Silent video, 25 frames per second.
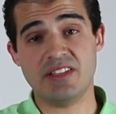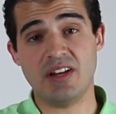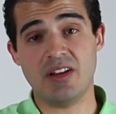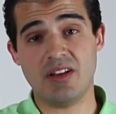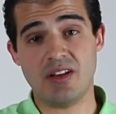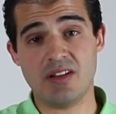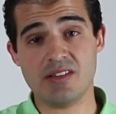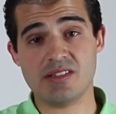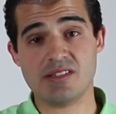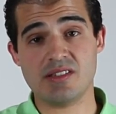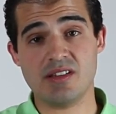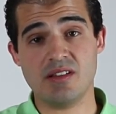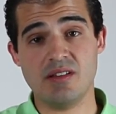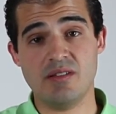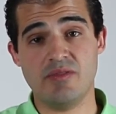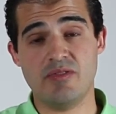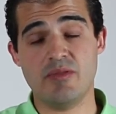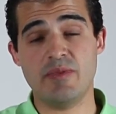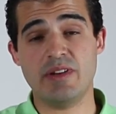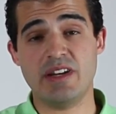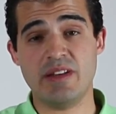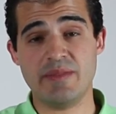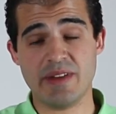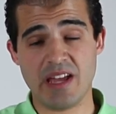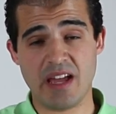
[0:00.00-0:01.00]
الخاصه في
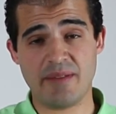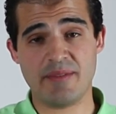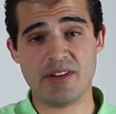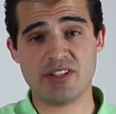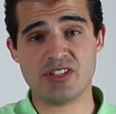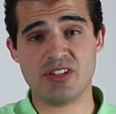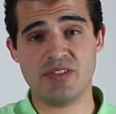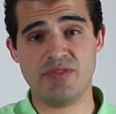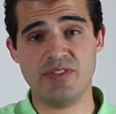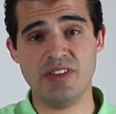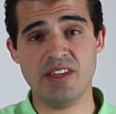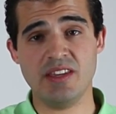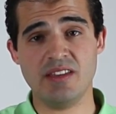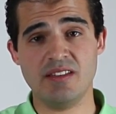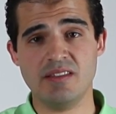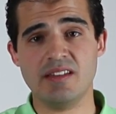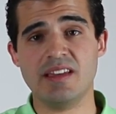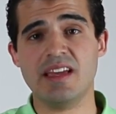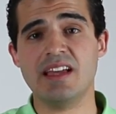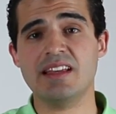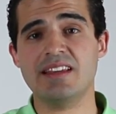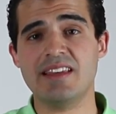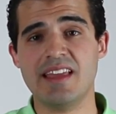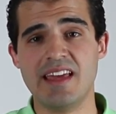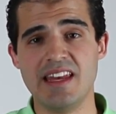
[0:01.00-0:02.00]
برنامج احمد شفيق
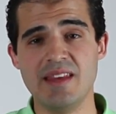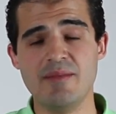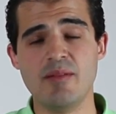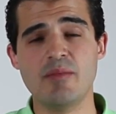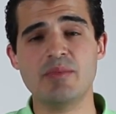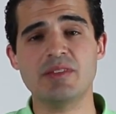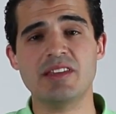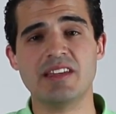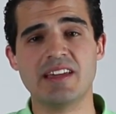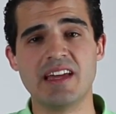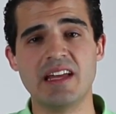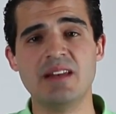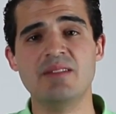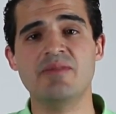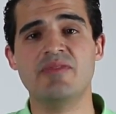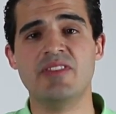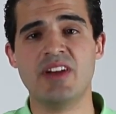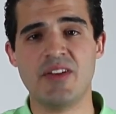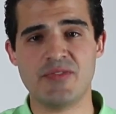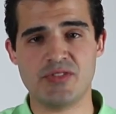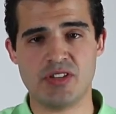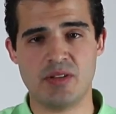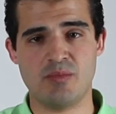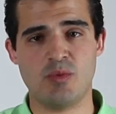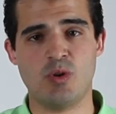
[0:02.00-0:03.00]
كانت تقريبا بتتكلم في
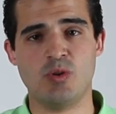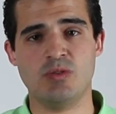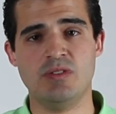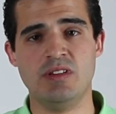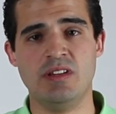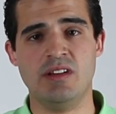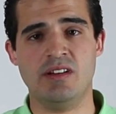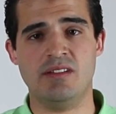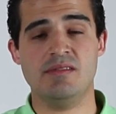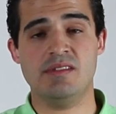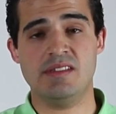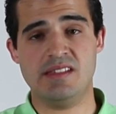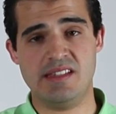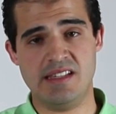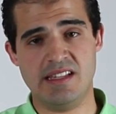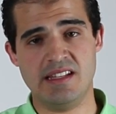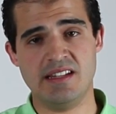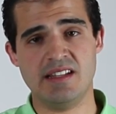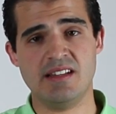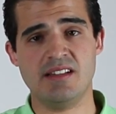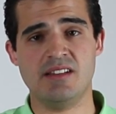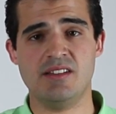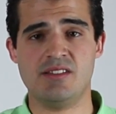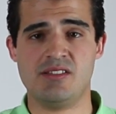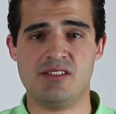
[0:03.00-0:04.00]
نفس المواضيع
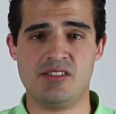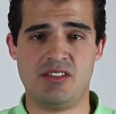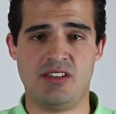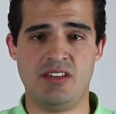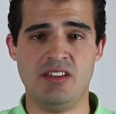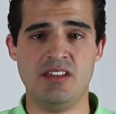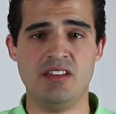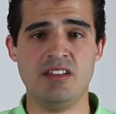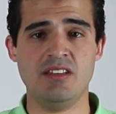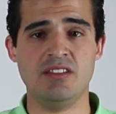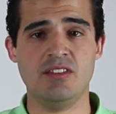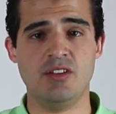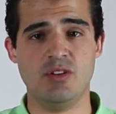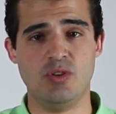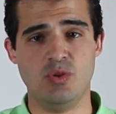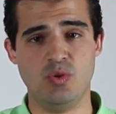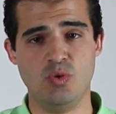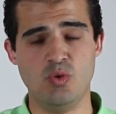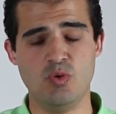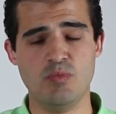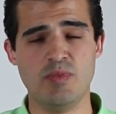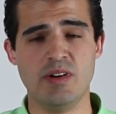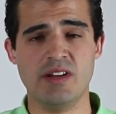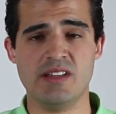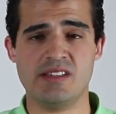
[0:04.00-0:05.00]
سينا الصعيد
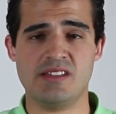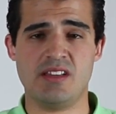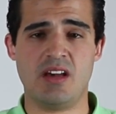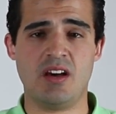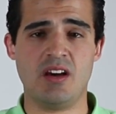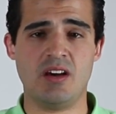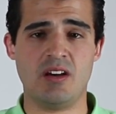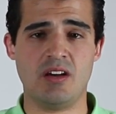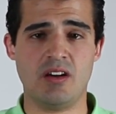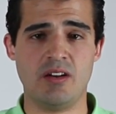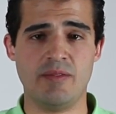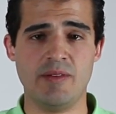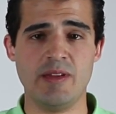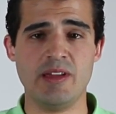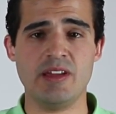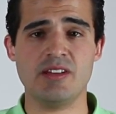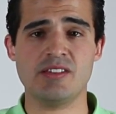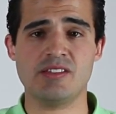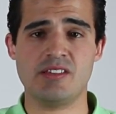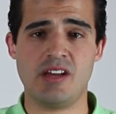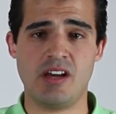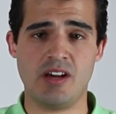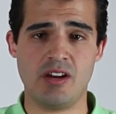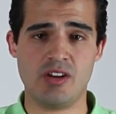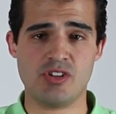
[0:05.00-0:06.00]
النوبه الصحراء الغربيه
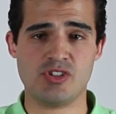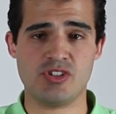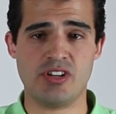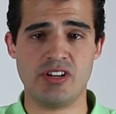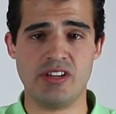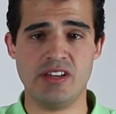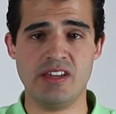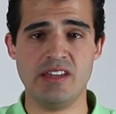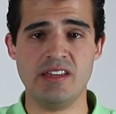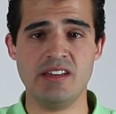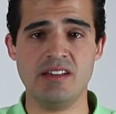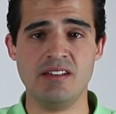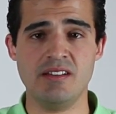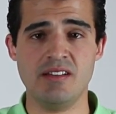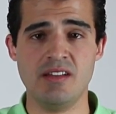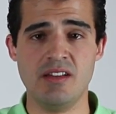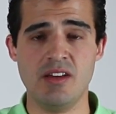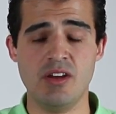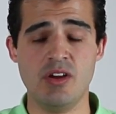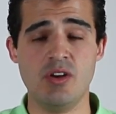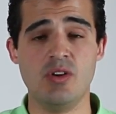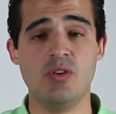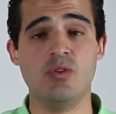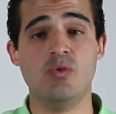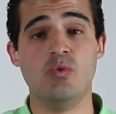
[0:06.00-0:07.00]
الصحراء الشرقيه
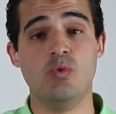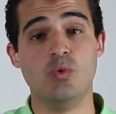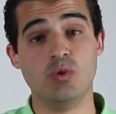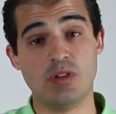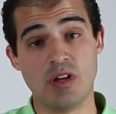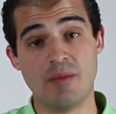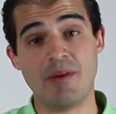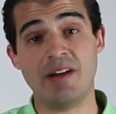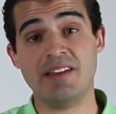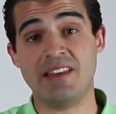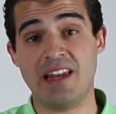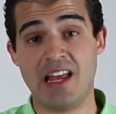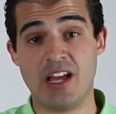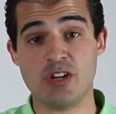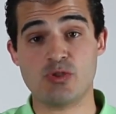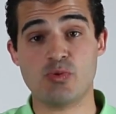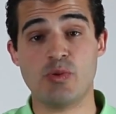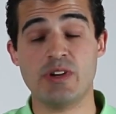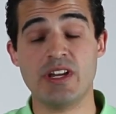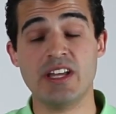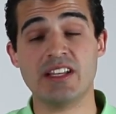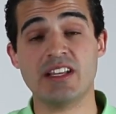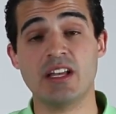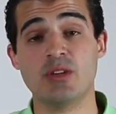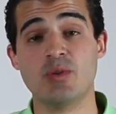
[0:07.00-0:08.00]
وطبعا
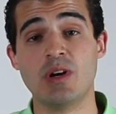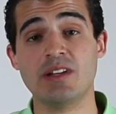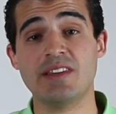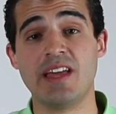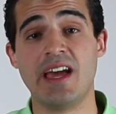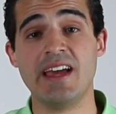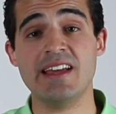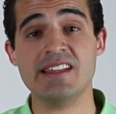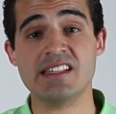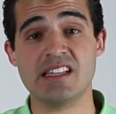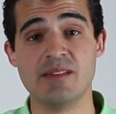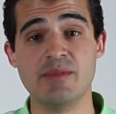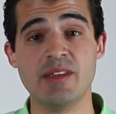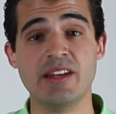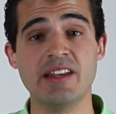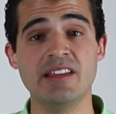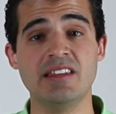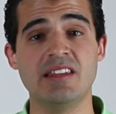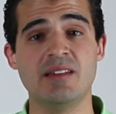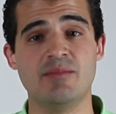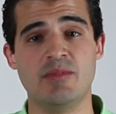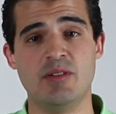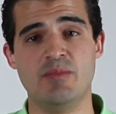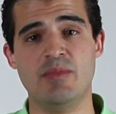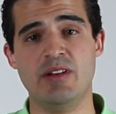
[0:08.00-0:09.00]
العشوائيات كانت واخده حيز كبير
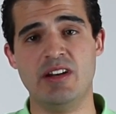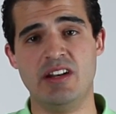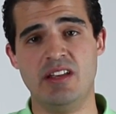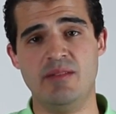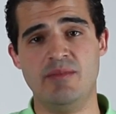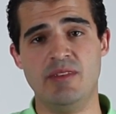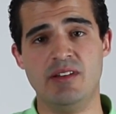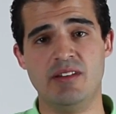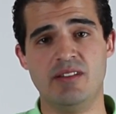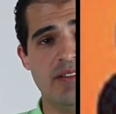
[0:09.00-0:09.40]
جدا من البرنامج